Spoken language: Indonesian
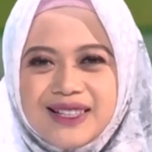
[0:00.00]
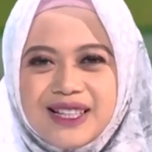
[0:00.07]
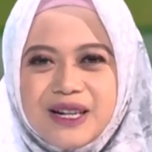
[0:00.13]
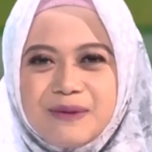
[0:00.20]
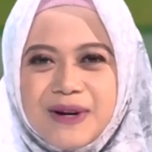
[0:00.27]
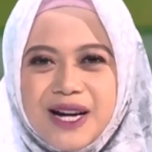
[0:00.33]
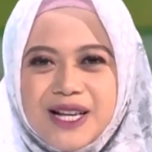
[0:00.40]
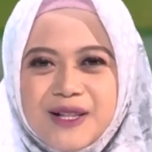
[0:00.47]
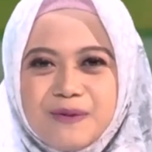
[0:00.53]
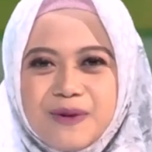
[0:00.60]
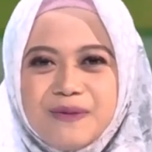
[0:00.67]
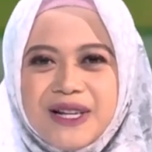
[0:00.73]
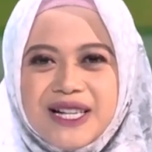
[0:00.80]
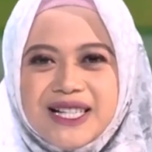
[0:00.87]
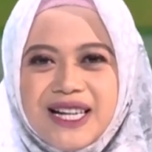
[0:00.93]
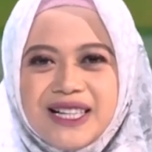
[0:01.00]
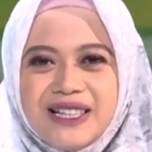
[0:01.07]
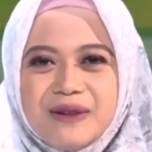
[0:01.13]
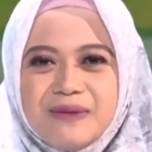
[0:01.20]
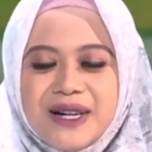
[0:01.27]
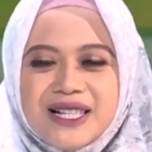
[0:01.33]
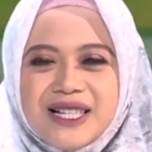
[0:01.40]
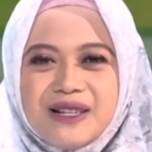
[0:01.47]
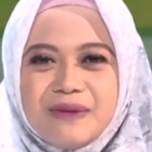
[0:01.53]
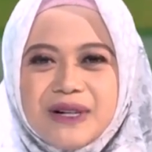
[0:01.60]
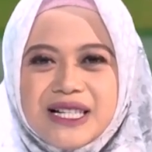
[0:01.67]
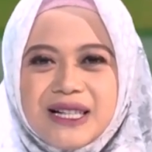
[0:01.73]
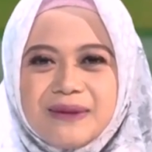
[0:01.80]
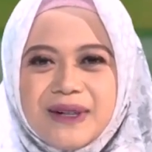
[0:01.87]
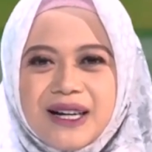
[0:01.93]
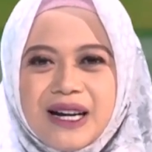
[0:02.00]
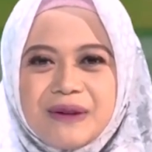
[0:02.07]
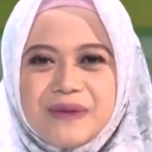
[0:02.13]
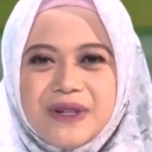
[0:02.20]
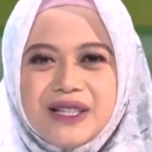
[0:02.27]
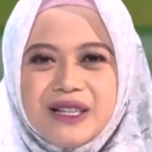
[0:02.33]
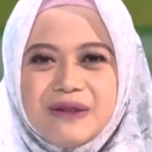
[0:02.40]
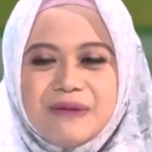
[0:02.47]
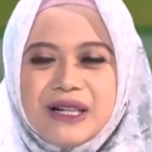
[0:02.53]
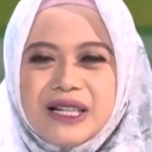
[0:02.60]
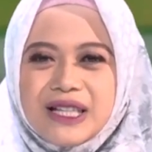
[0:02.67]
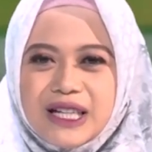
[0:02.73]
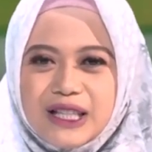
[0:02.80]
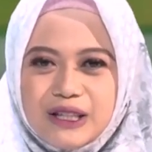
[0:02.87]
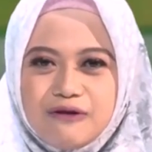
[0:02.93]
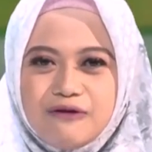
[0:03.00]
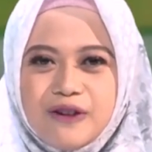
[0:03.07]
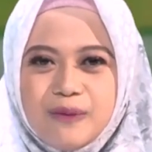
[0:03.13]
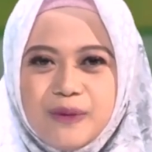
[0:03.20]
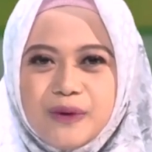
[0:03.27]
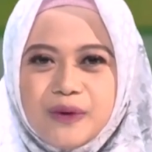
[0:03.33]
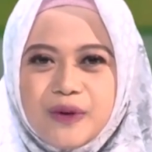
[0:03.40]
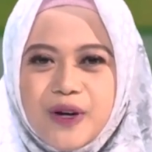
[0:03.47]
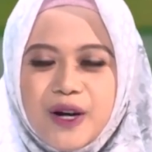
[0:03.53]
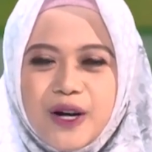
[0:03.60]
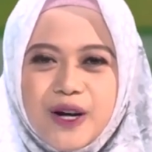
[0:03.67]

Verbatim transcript: Terima kasih pemirsa Anda masih bersama kami di Berita TVMU.